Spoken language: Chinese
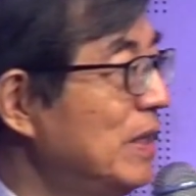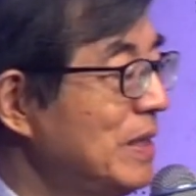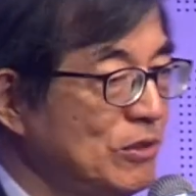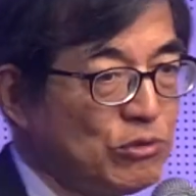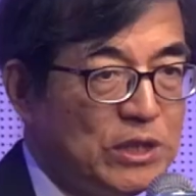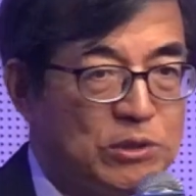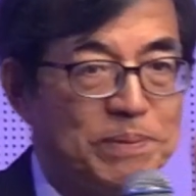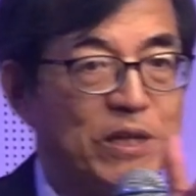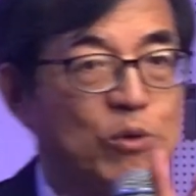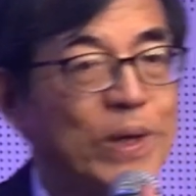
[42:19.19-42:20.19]
那就一直
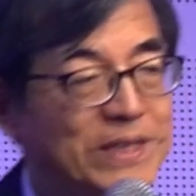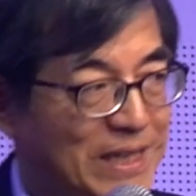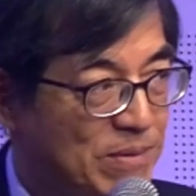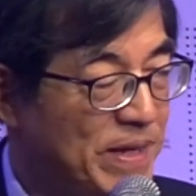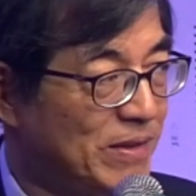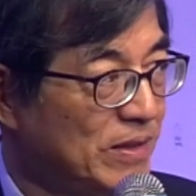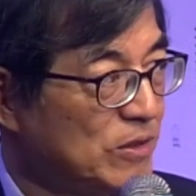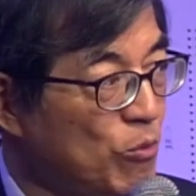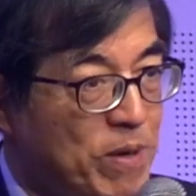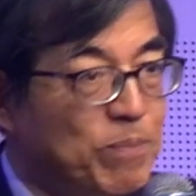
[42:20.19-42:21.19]
被关在里面，
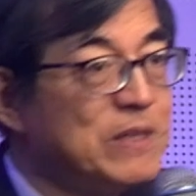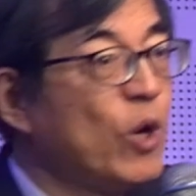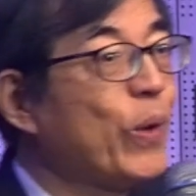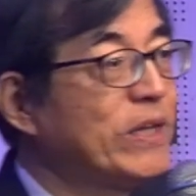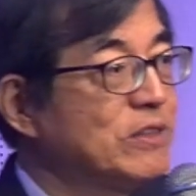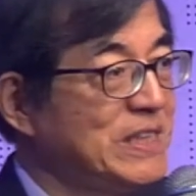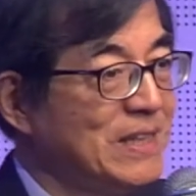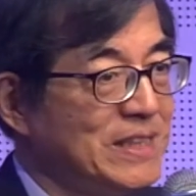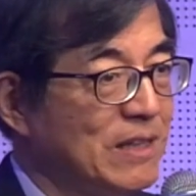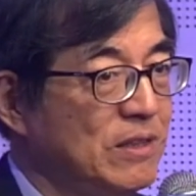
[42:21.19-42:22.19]
都没有办法回到家
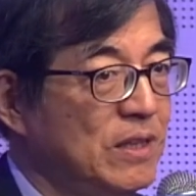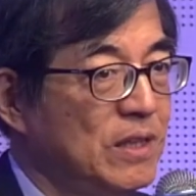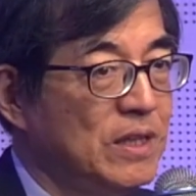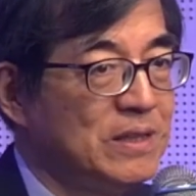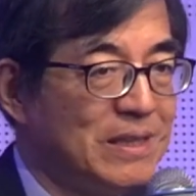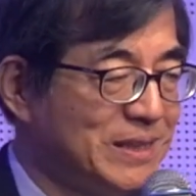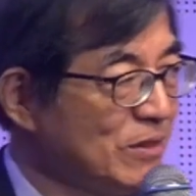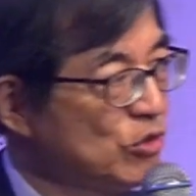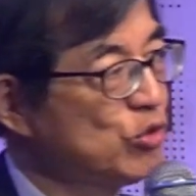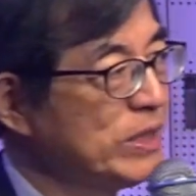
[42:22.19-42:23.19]
乡。那这样
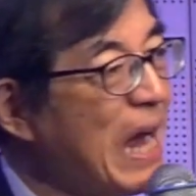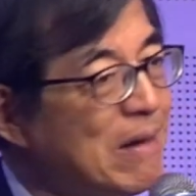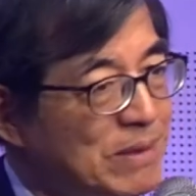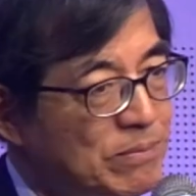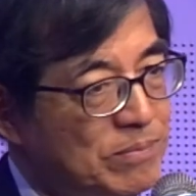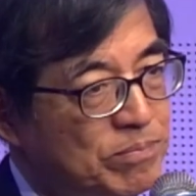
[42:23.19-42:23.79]
子对他们